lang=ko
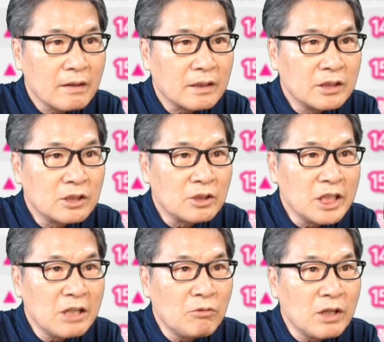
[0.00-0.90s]
그리고
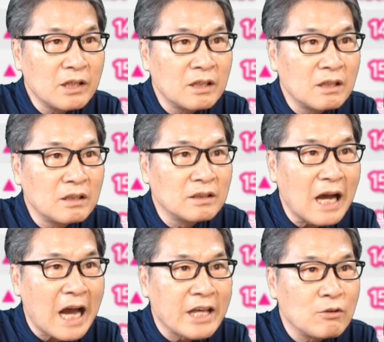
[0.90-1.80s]
2위는
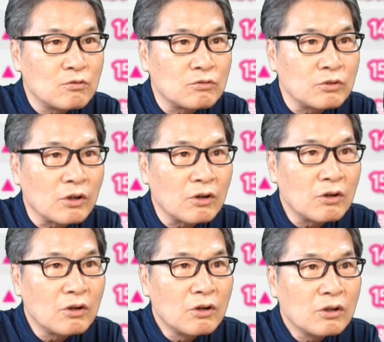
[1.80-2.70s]
아이유고요.
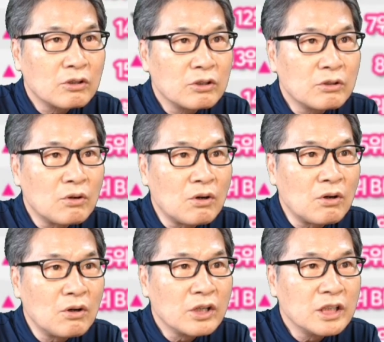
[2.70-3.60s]

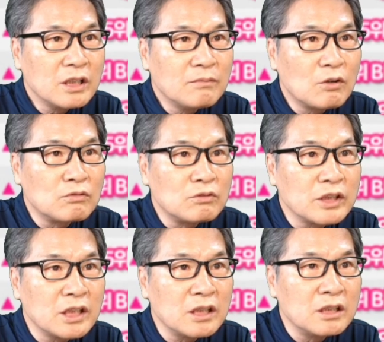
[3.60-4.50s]
그리고
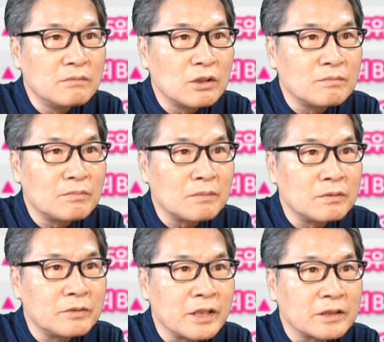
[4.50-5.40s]
이명웅이 음원 음반
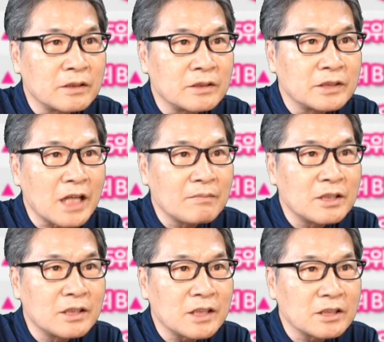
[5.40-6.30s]
부분에서는
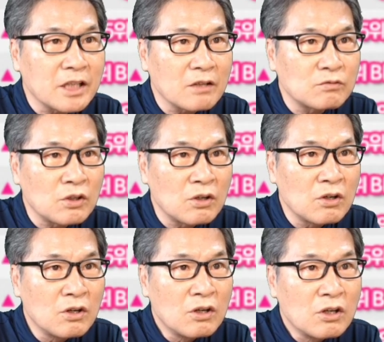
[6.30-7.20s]
3위를 차지했고요.
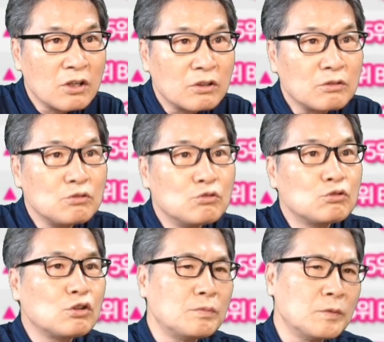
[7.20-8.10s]
그리고
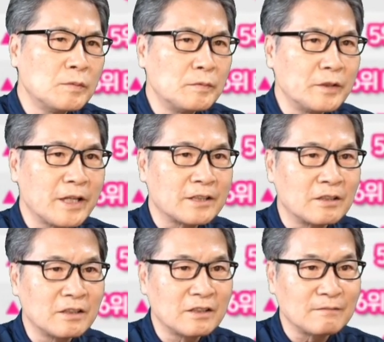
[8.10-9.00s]
유튜브
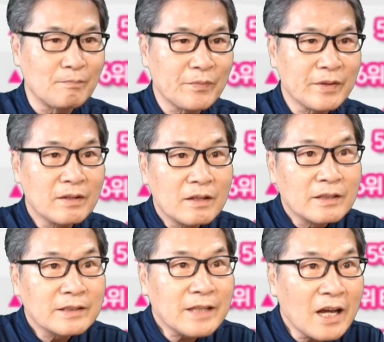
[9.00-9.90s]
부분에서는
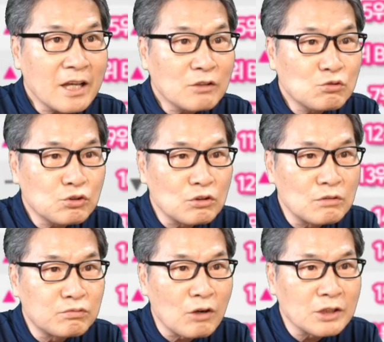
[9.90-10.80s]
타의 추종을
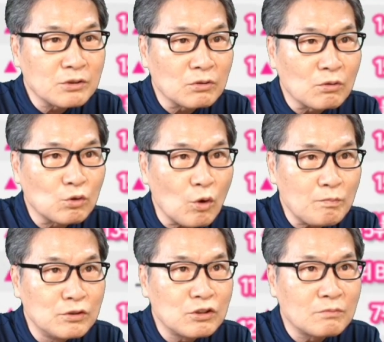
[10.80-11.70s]
불허할 정도로
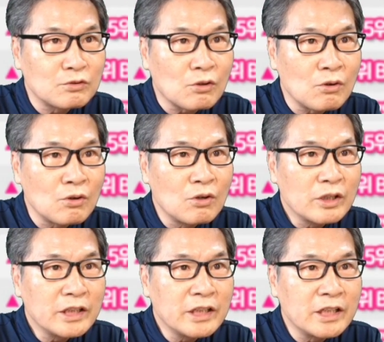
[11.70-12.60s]
높은 점수로
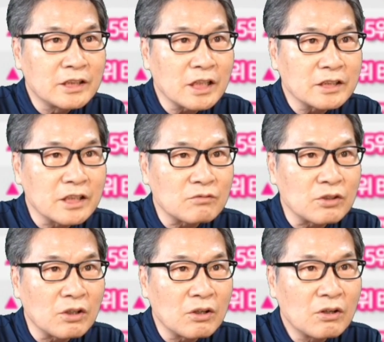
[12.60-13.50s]
1위를
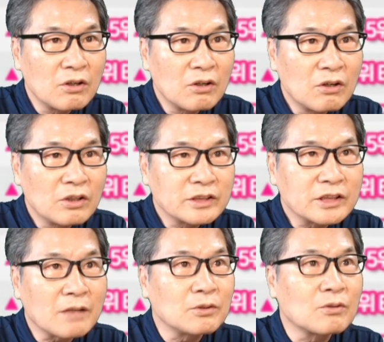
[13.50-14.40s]
차지했고요.
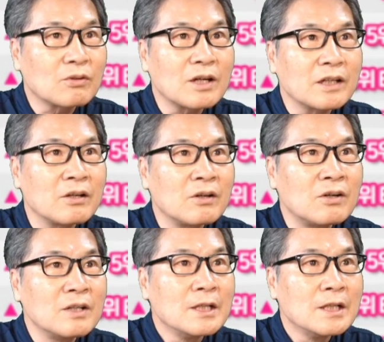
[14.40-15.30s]
자, 보도록 할게요.